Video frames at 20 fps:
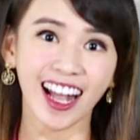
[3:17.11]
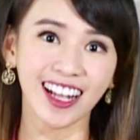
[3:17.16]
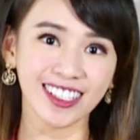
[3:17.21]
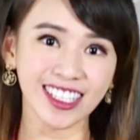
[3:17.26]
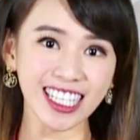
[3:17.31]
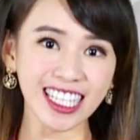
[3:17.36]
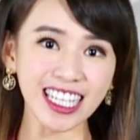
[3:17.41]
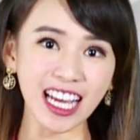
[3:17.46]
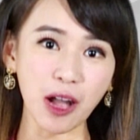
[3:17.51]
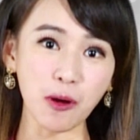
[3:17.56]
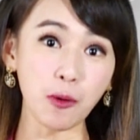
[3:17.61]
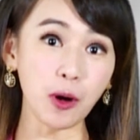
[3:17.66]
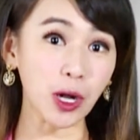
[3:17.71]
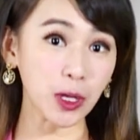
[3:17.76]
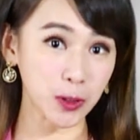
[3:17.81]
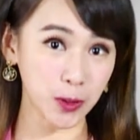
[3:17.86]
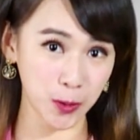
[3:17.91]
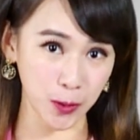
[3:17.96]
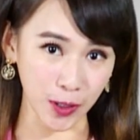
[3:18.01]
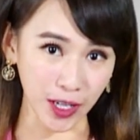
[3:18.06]
只掌
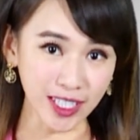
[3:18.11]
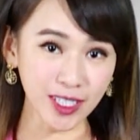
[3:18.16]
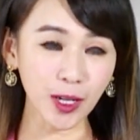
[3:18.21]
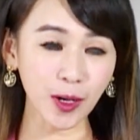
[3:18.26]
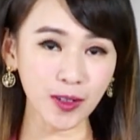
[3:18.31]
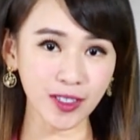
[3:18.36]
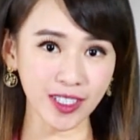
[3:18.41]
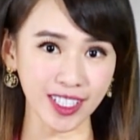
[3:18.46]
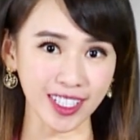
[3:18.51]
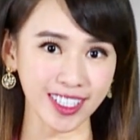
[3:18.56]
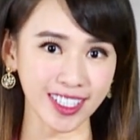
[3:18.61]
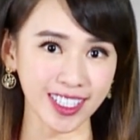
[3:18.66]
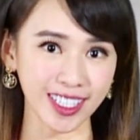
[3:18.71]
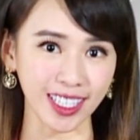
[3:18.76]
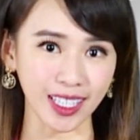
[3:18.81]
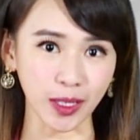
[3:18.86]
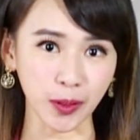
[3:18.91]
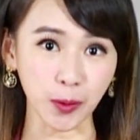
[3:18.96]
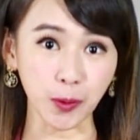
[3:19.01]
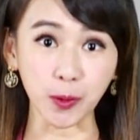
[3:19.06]
握全球时
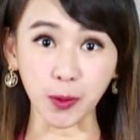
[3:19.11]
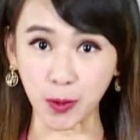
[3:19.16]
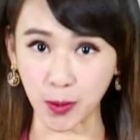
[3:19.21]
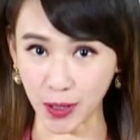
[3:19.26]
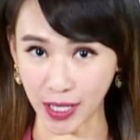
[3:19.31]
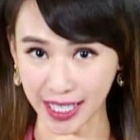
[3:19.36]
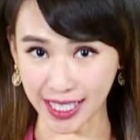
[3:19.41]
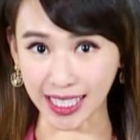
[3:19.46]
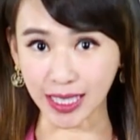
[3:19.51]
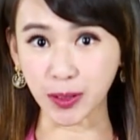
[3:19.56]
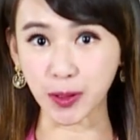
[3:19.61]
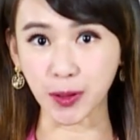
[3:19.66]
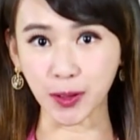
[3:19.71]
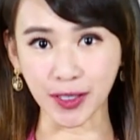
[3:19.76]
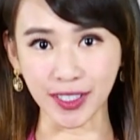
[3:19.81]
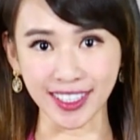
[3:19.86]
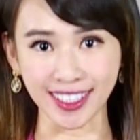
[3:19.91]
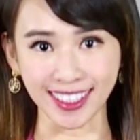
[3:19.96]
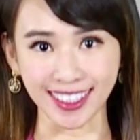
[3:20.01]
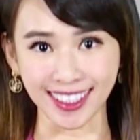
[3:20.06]
事与最新
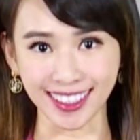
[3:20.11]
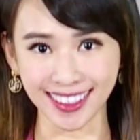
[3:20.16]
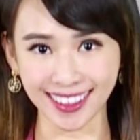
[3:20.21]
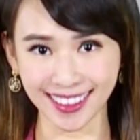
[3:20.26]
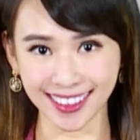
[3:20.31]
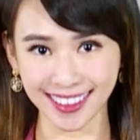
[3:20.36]
趋势。